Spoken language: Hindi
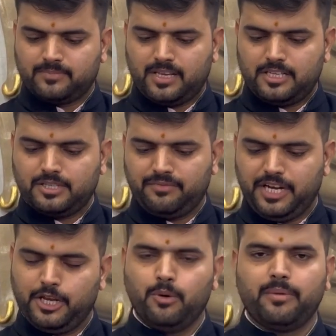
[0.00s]
इस
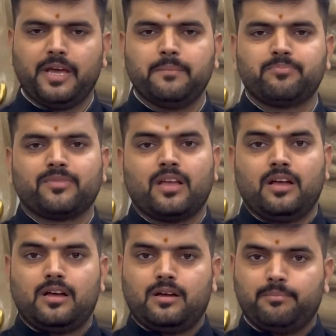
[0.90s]
वीडियो में
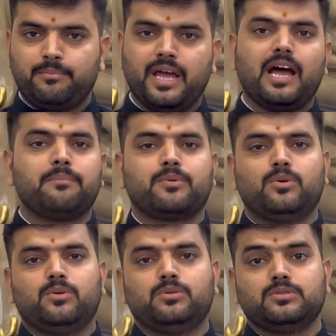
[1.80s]
मैं
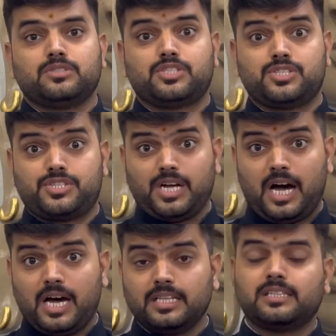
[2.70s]
आपको
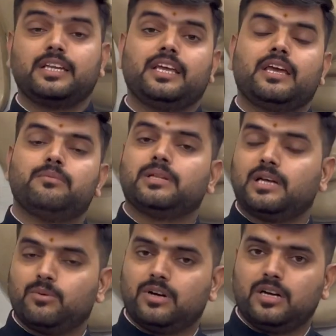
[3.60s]
चार तरीके
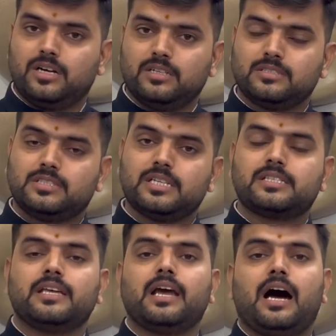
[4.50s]
बताऊंगा
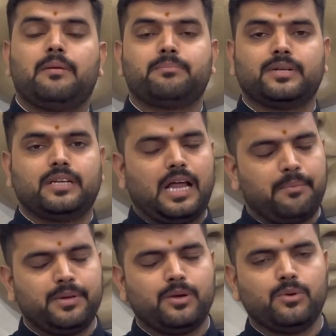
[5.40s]
जिससे आप
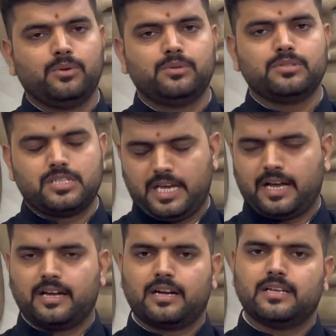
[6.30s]
नापी को
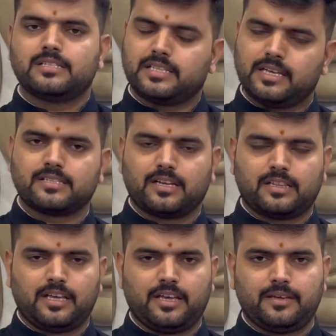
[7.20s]
चेक करना सीख
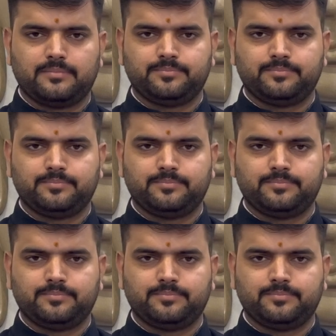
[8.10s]
सकते हैं